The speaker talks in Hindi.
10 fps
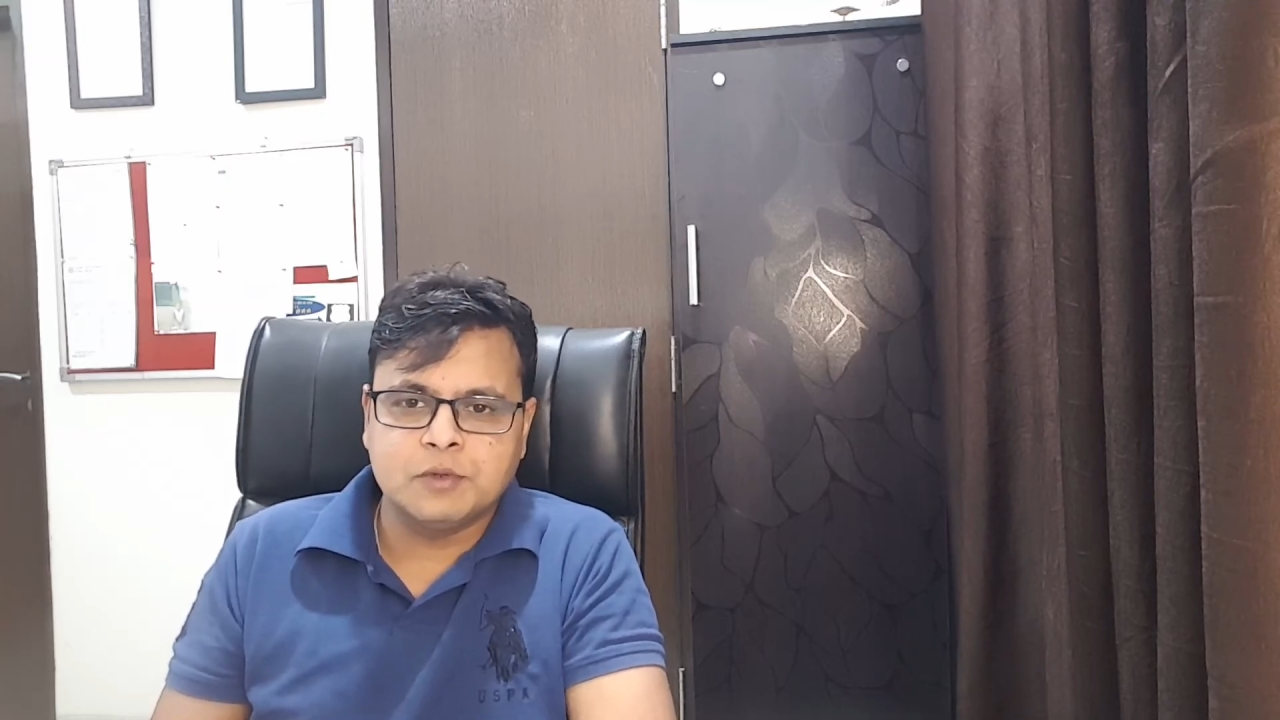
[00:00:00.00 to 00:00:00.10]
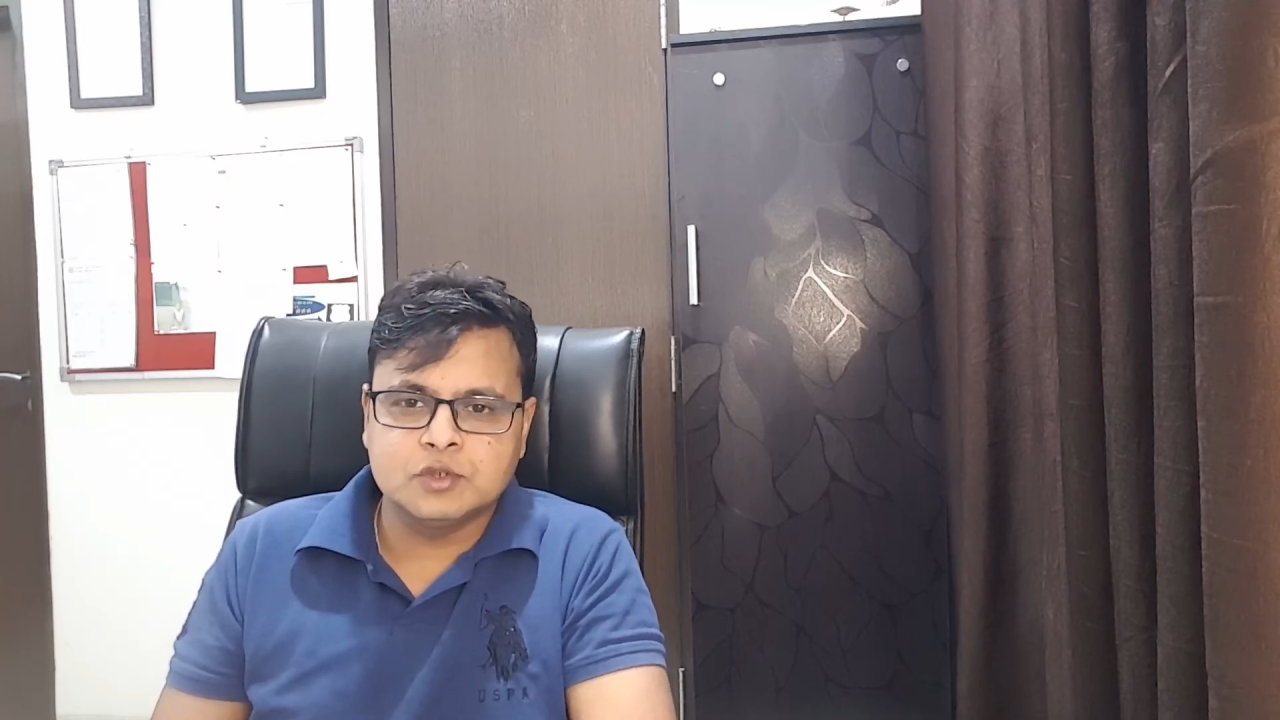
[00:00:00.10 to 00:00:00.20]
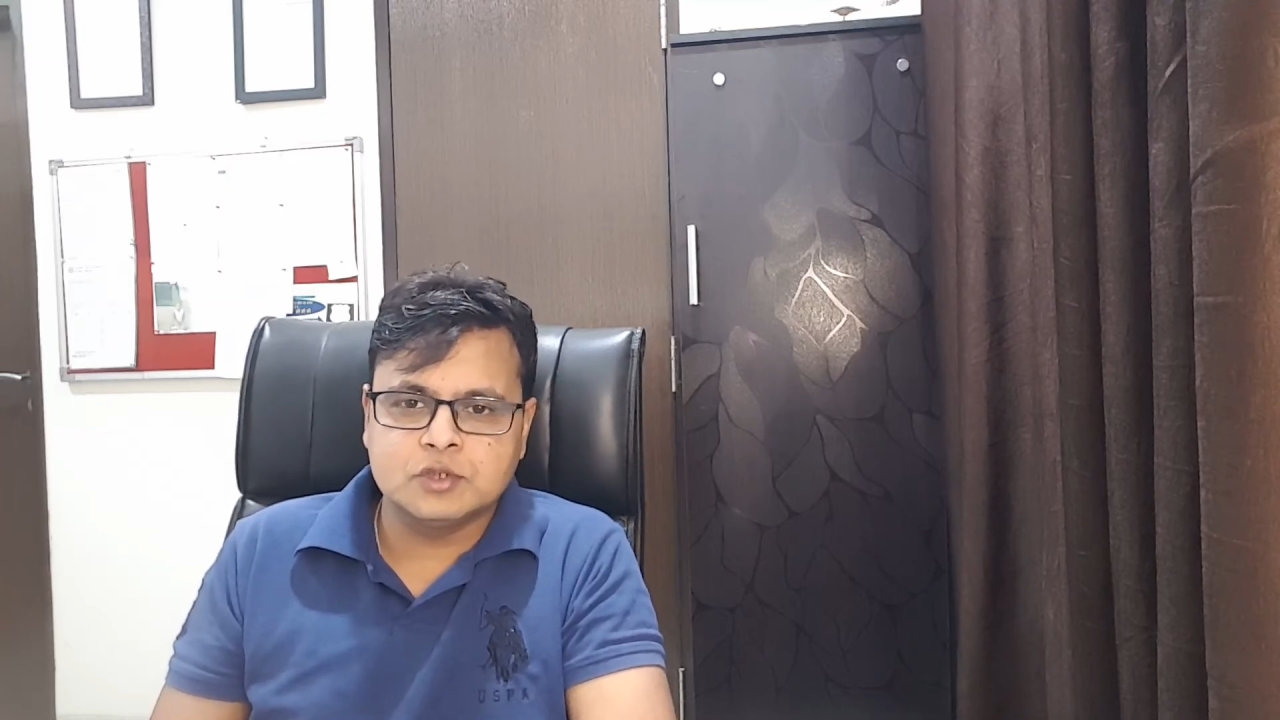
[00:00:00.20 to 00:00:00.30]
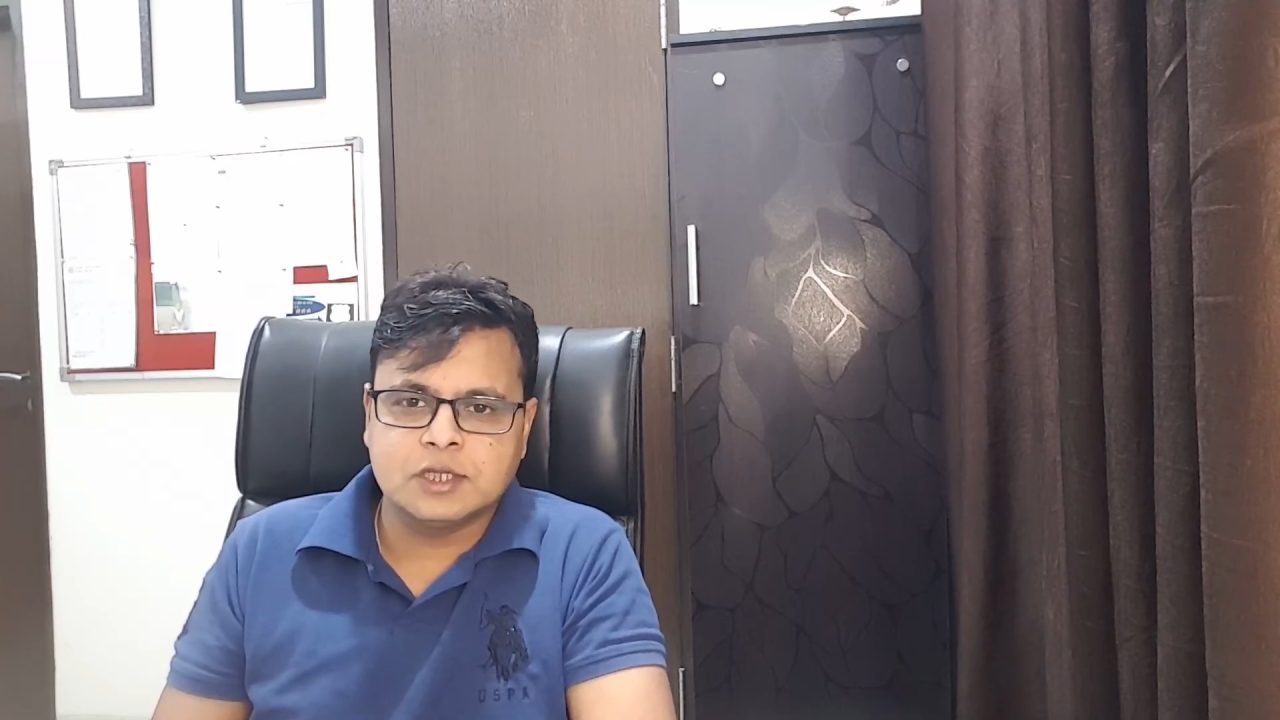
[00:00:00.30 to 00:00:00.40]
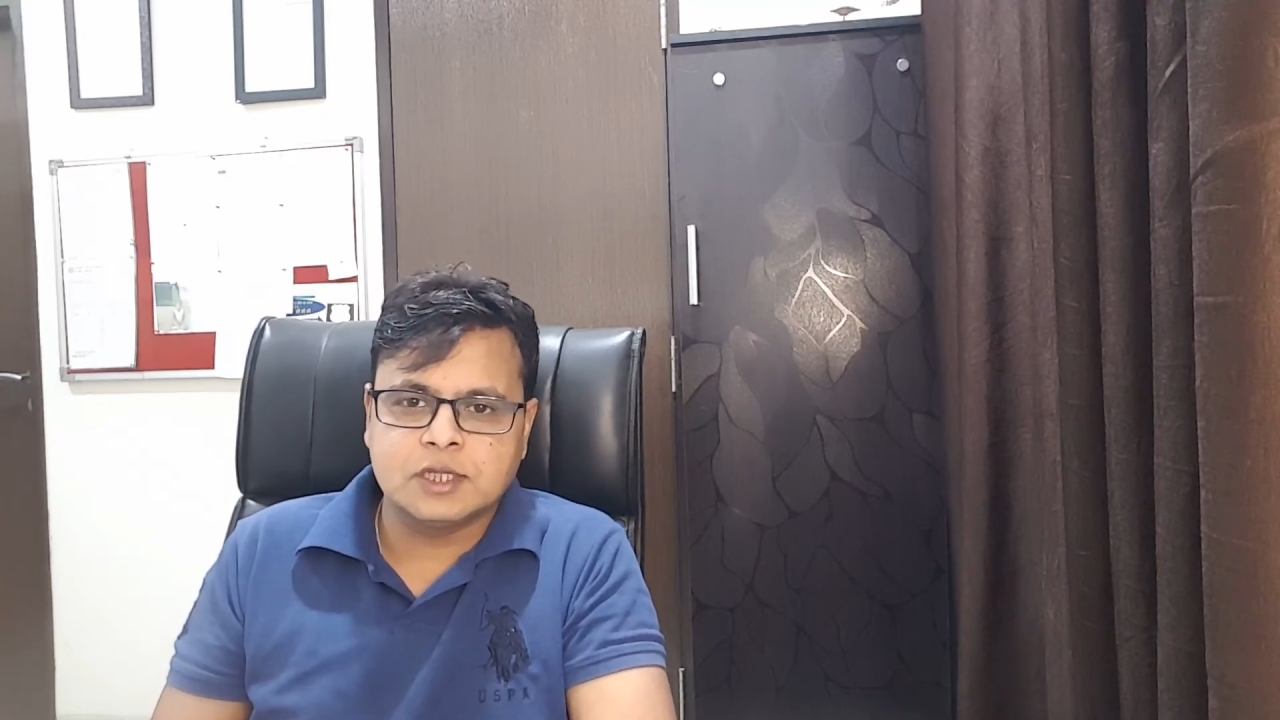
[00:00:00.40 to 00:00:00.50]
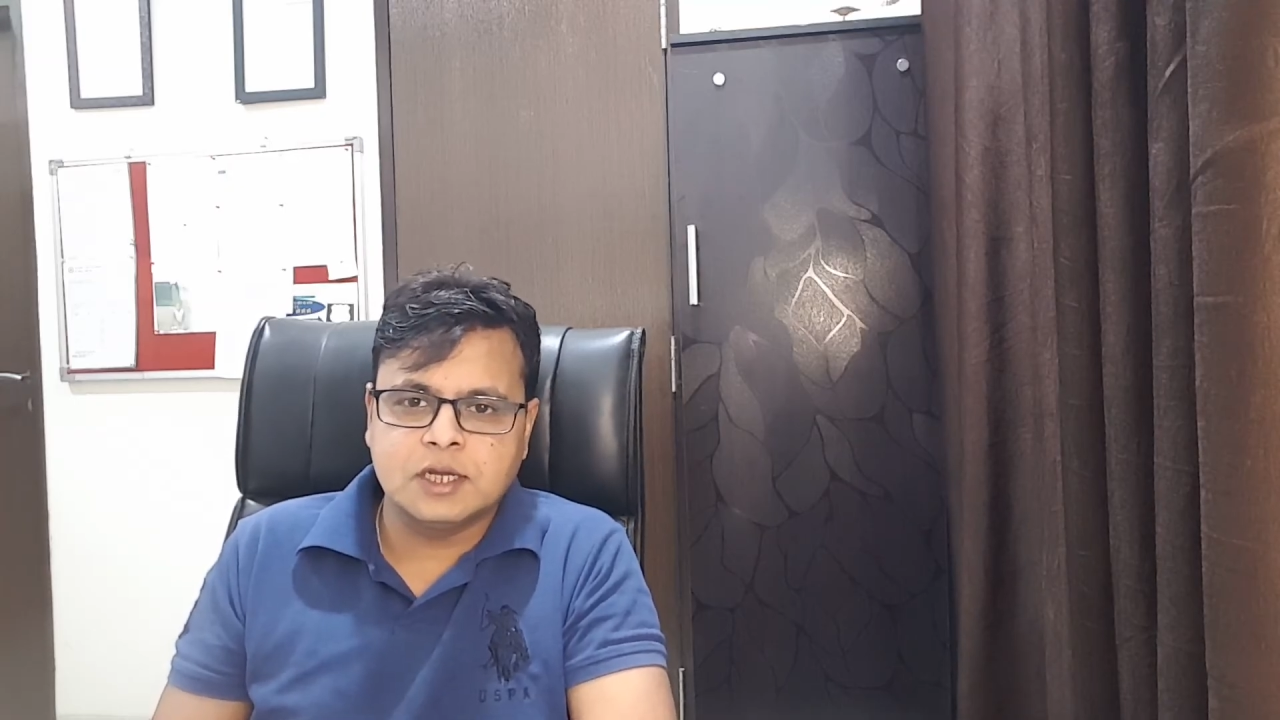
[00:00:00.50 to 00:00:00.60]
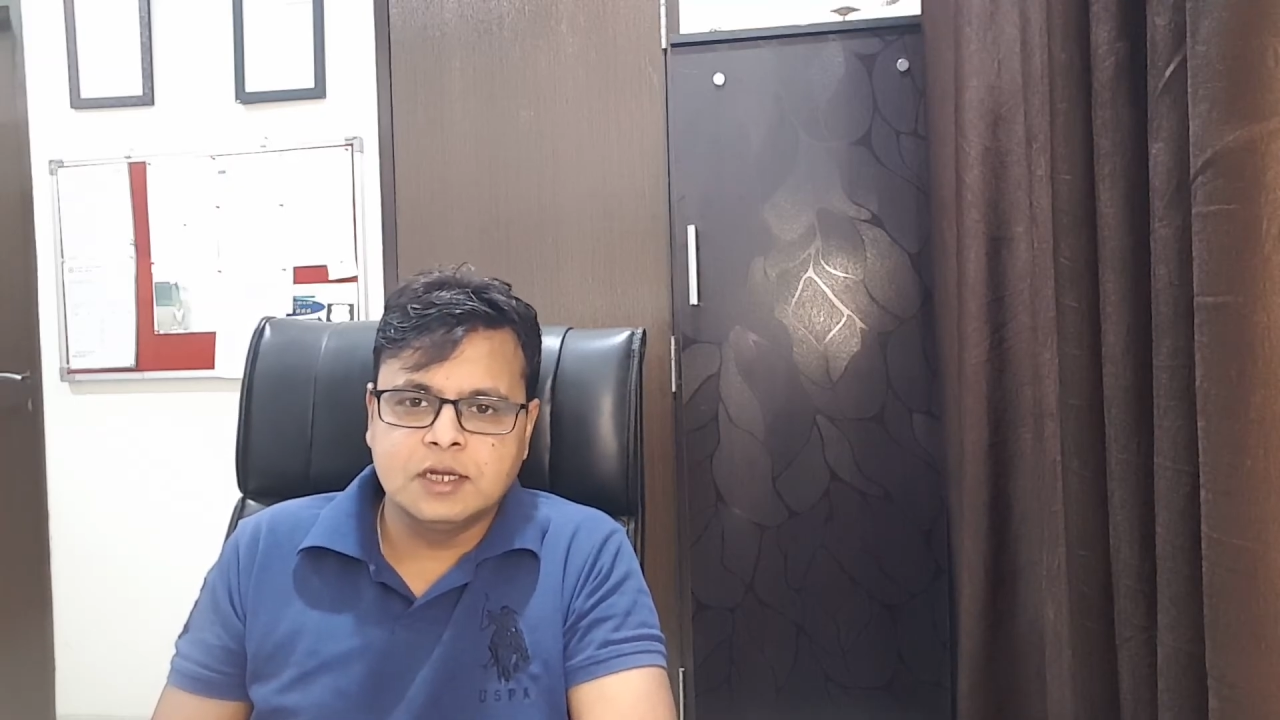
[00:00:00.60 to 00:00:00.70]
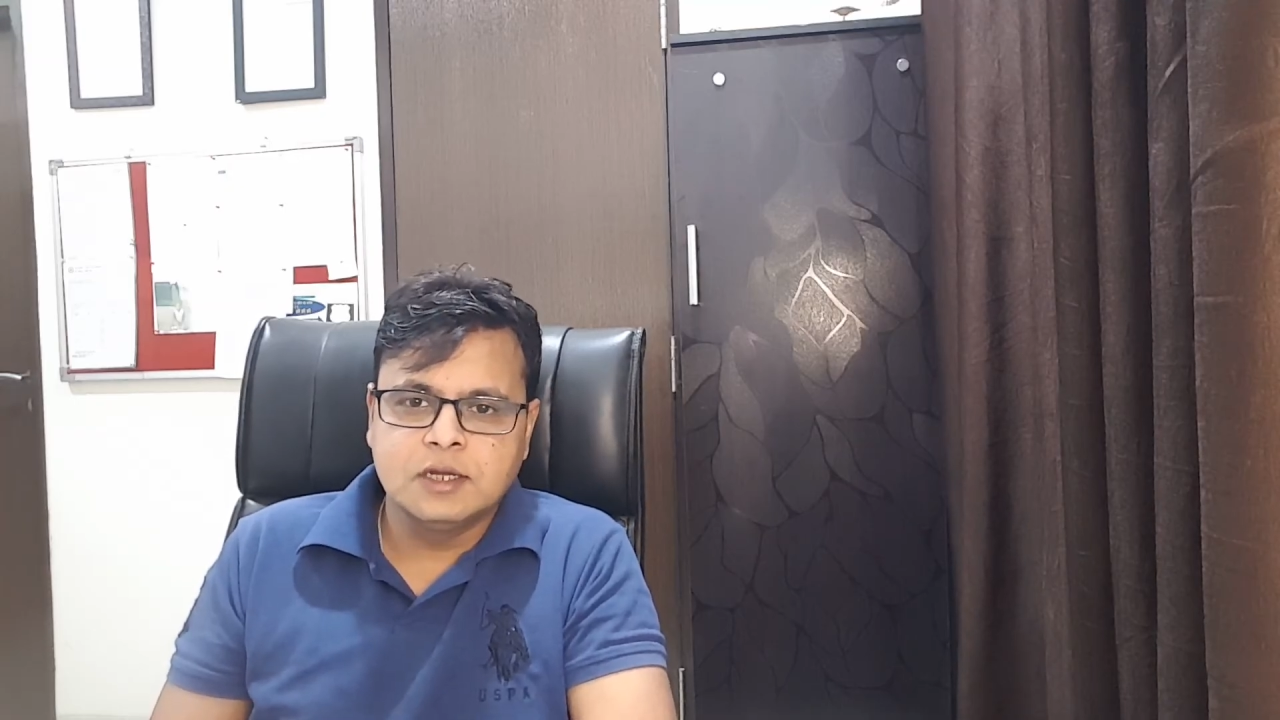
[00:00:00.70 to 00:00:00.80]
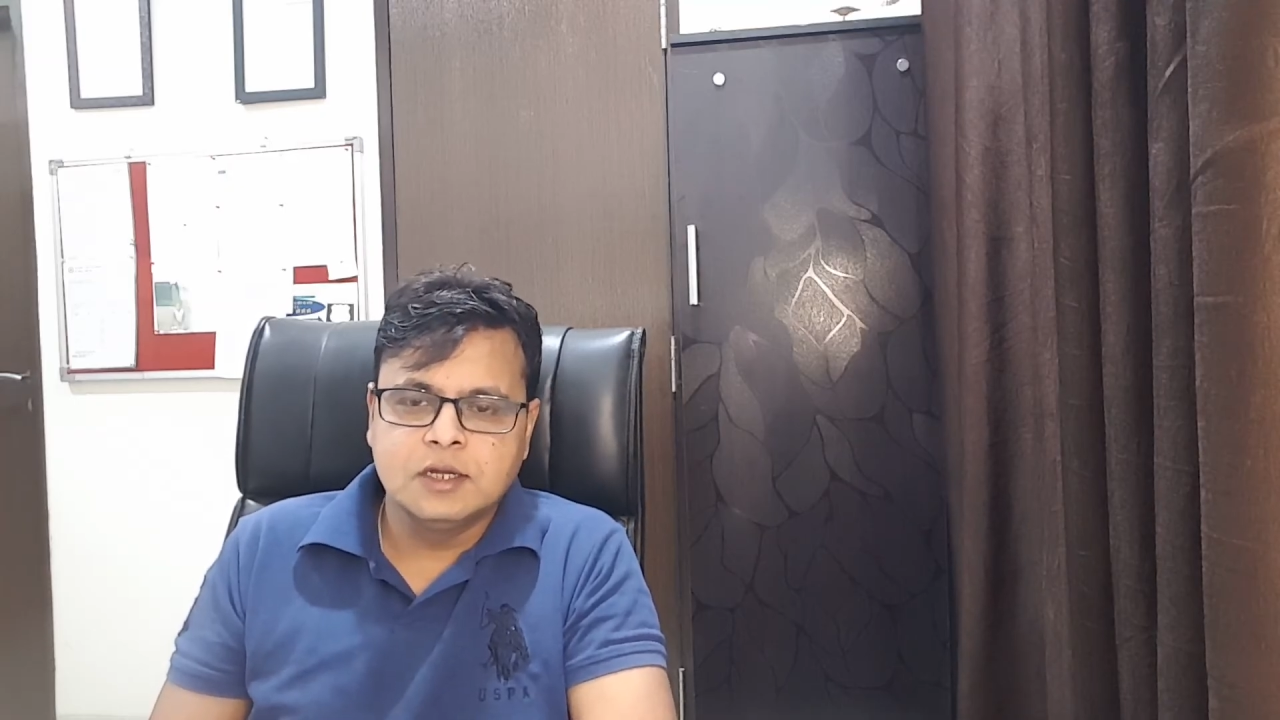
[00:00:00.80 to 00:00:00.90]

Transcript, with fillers: लॉस हो जाता है